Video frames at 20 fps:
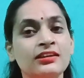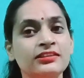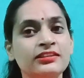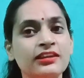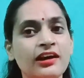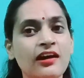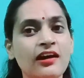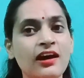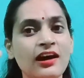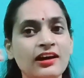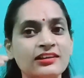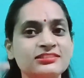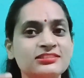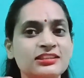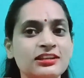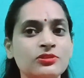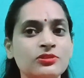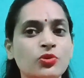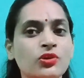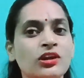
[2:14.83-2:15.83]
या आज
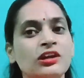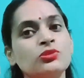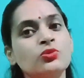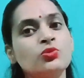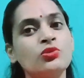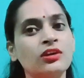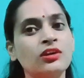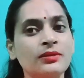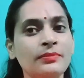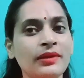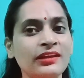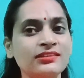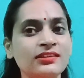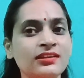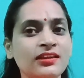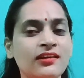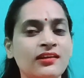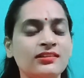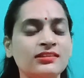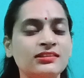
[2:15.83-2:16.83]
सर्द होया तो कल मेहंदी
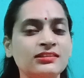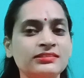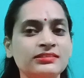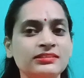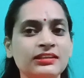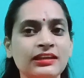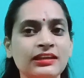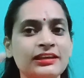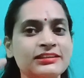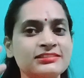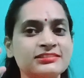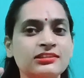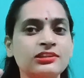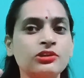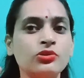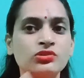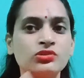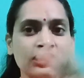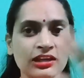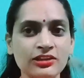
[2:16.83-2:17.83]
लगा लेते हैं ऐसा नहीं
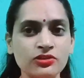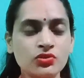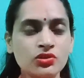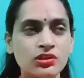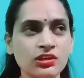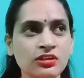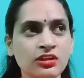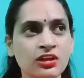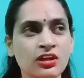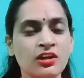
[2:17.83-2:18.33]
होता है क्योंकि